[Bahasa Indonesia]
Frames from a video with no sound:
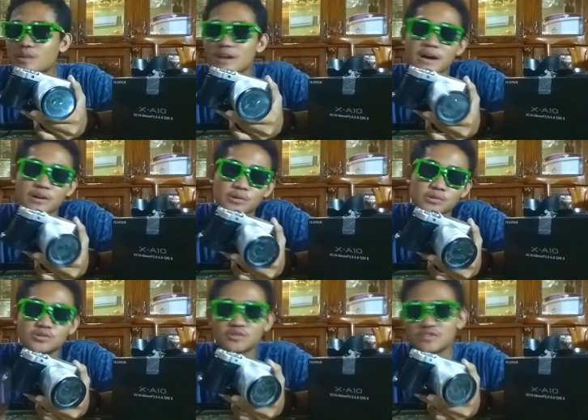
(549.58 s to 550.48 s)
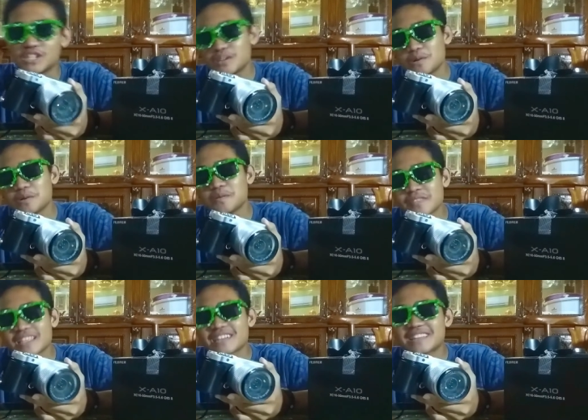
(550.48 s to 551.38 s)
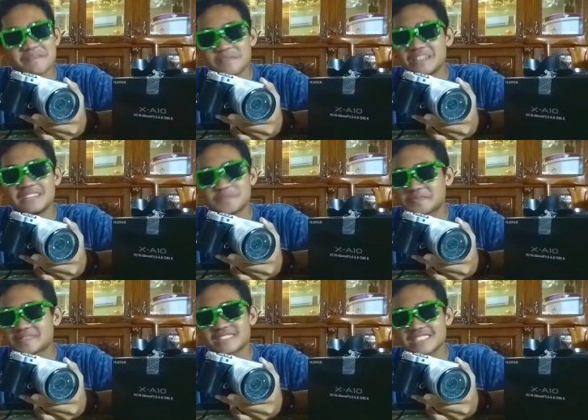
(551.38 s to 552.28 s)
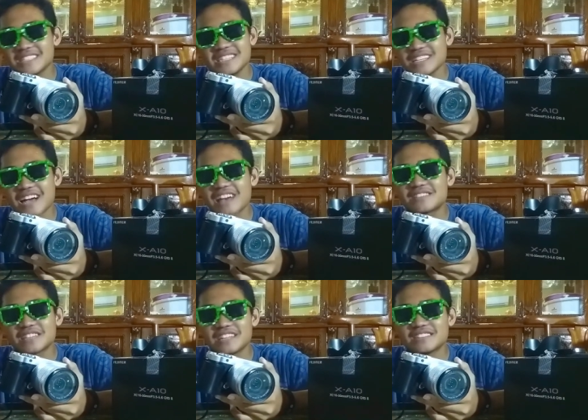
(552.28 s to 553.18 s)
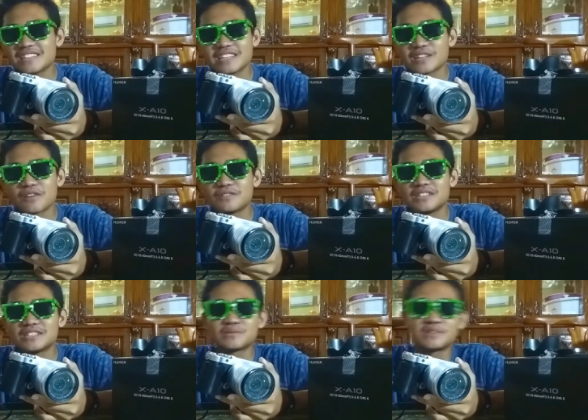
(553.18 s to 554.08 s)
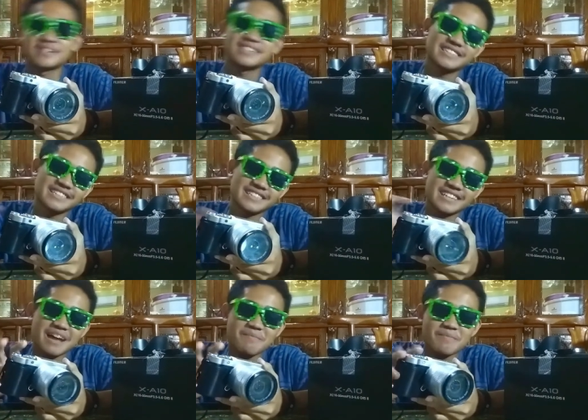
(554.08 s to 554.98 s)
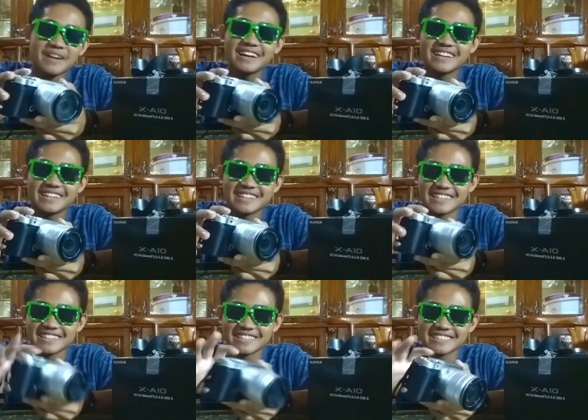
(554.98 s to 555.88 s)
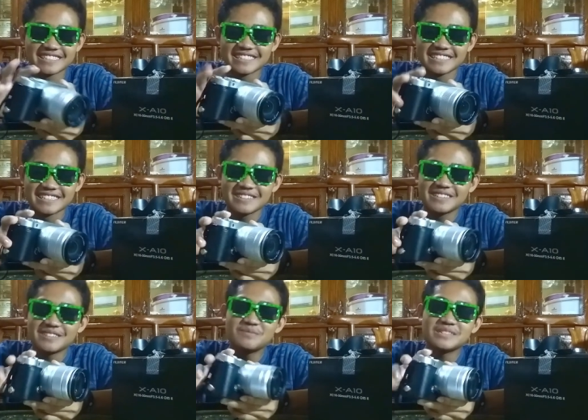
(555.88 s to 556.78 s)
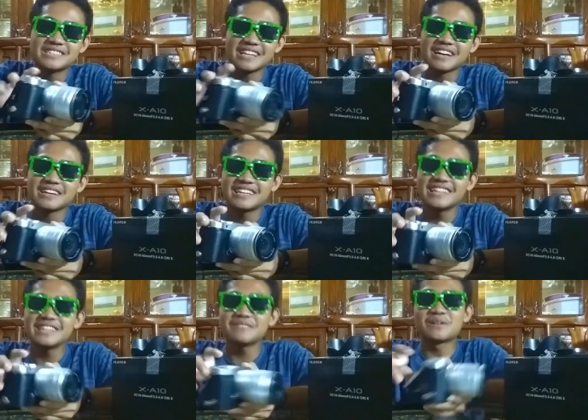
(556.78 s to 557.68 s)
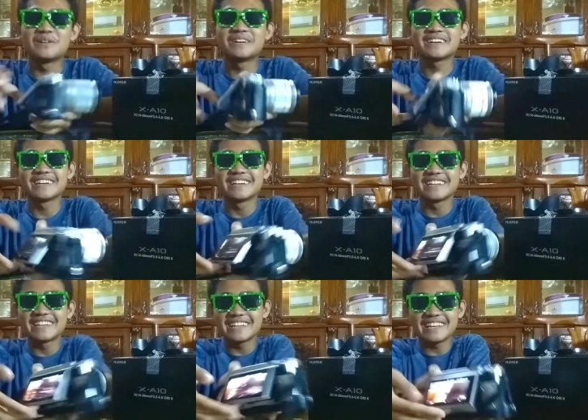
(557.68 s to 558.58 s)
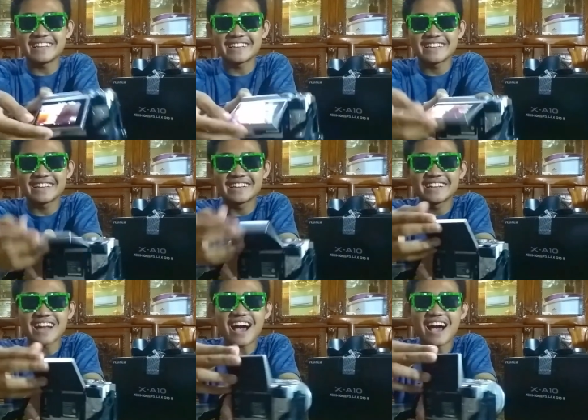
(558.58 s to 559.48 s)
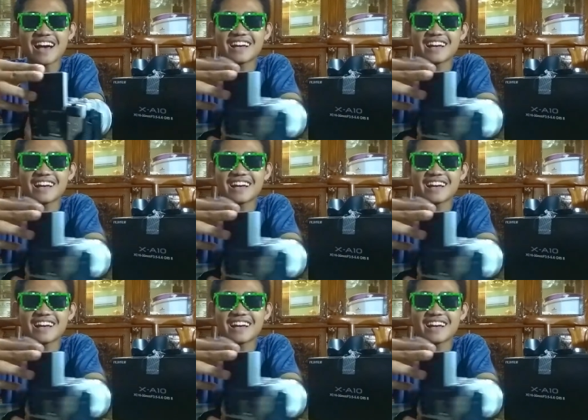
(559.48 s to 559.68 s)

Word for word: kurang bagus untuk video tapi I really really love this one apa lu bisa gini bro nih nah